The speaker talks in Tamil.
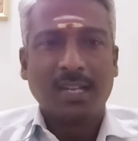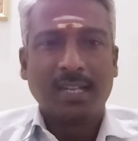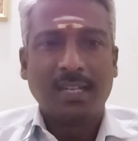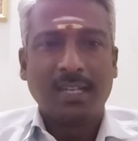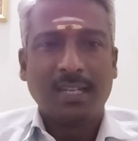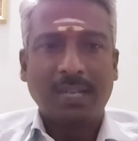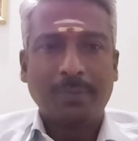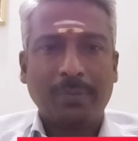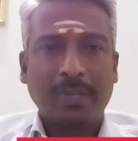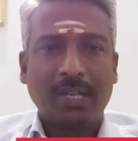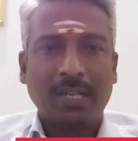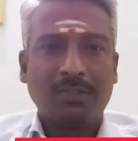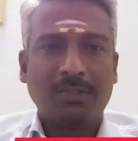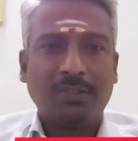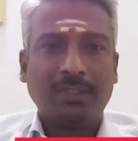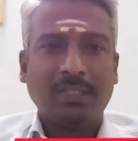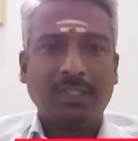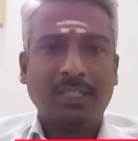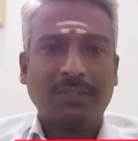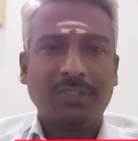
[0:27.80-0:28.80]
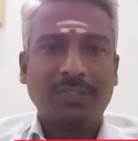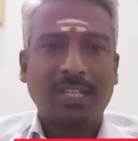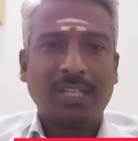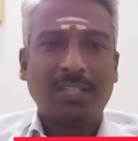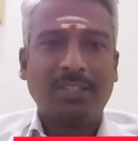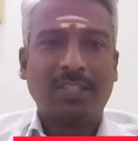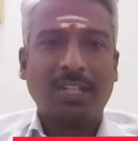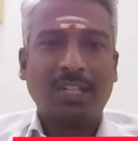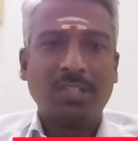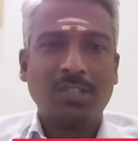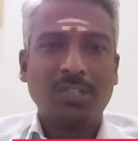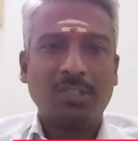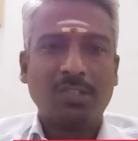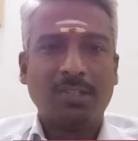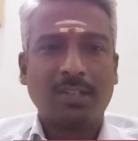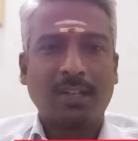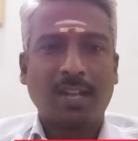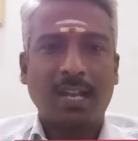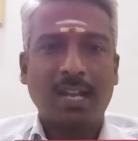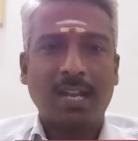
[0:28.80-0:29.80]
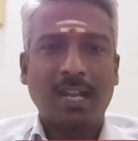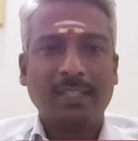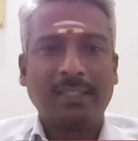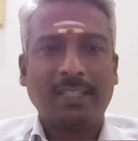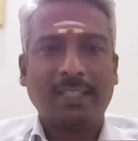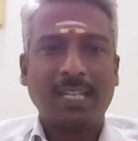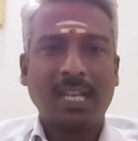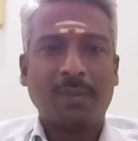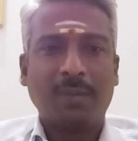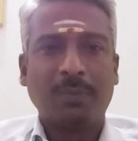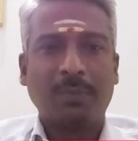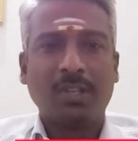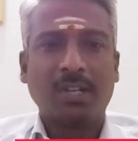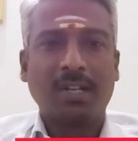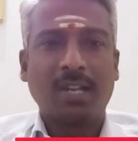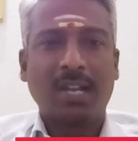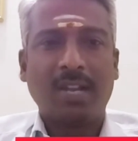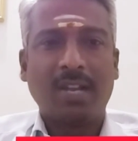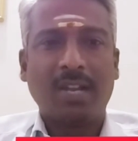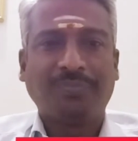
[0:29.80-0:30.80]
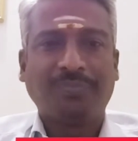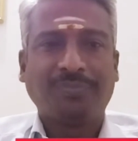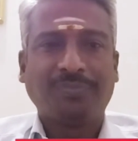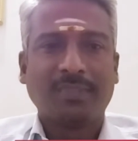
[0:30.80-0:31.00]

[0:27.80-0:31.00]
நிறைய பேருக்கு வந்து இந்த விஷயம் தெரிஞ்சும் இருக்கலாம் தெரியாமலும் இருக்கலாம்